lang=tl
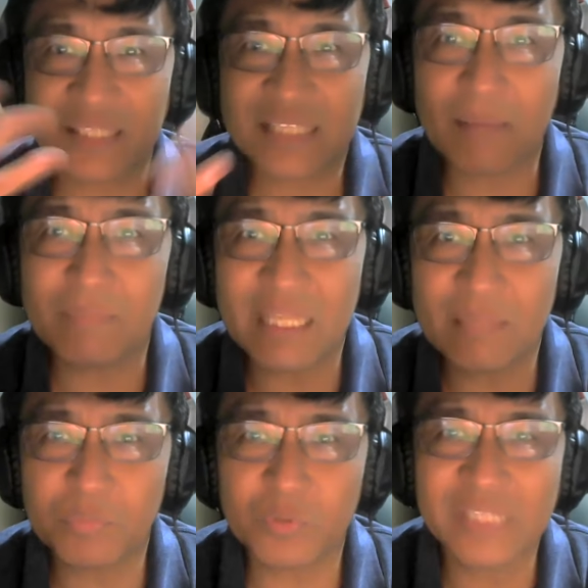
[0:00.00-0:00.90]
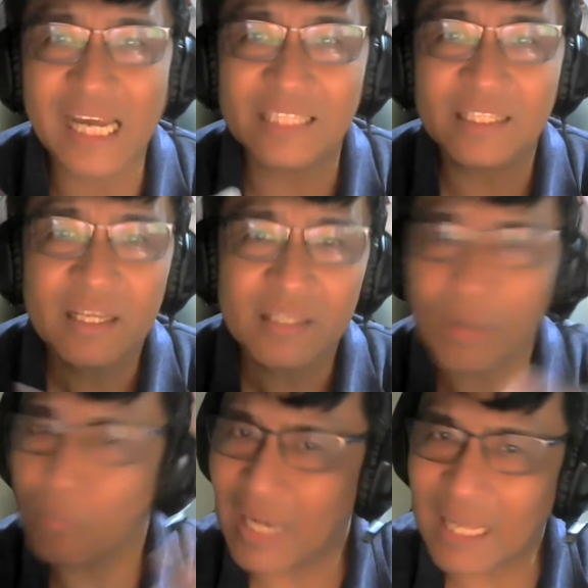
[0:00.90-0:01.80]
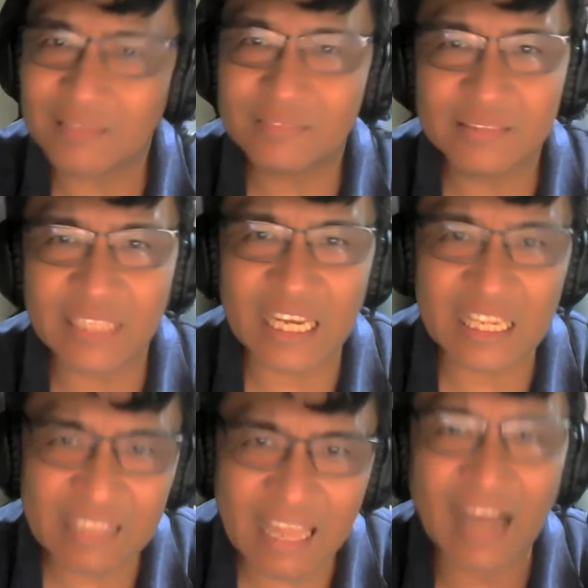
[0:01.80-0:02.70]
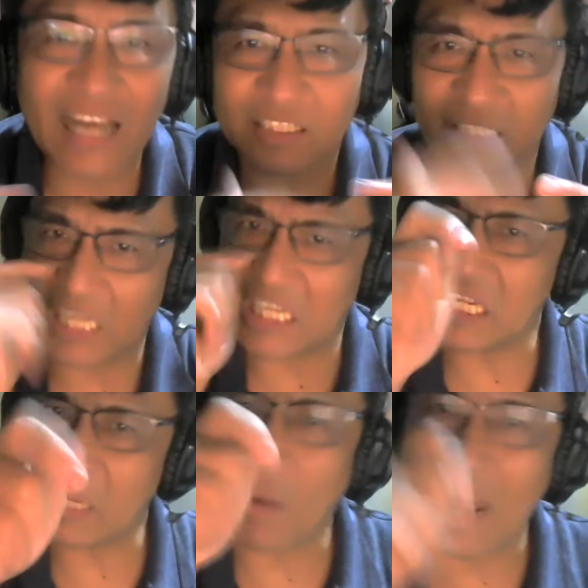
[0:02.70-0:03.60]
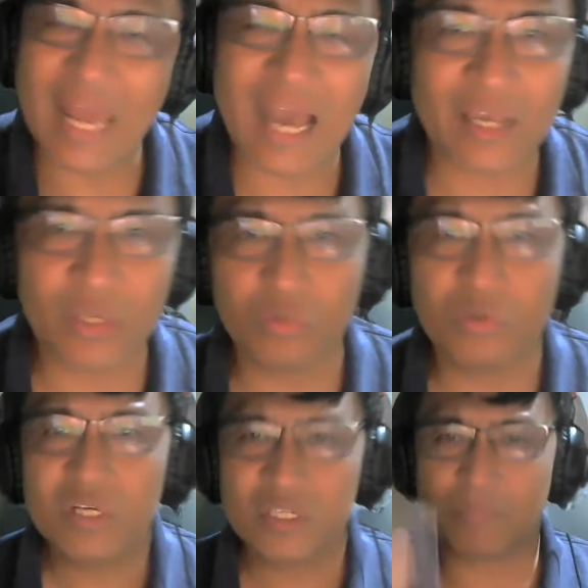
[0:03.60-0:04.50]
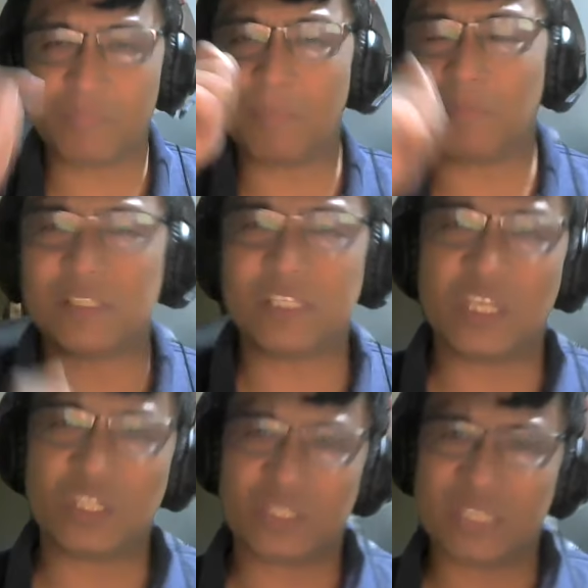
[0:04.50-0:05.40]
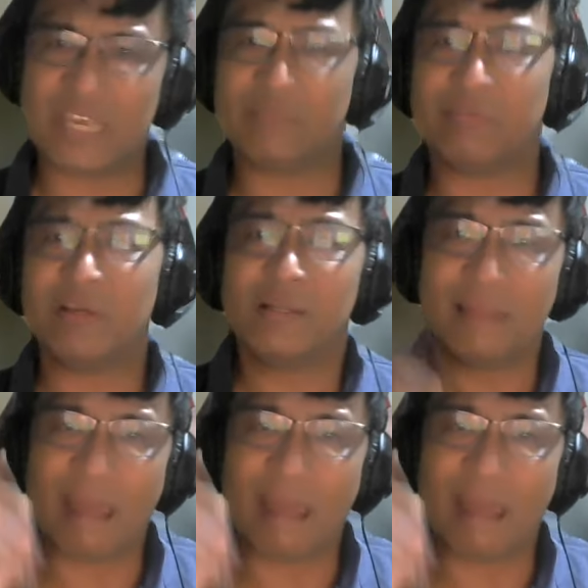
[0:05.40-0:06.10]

pakisabi din po dyan na walang nalinlang at naniniwala kayo sa People's Initiative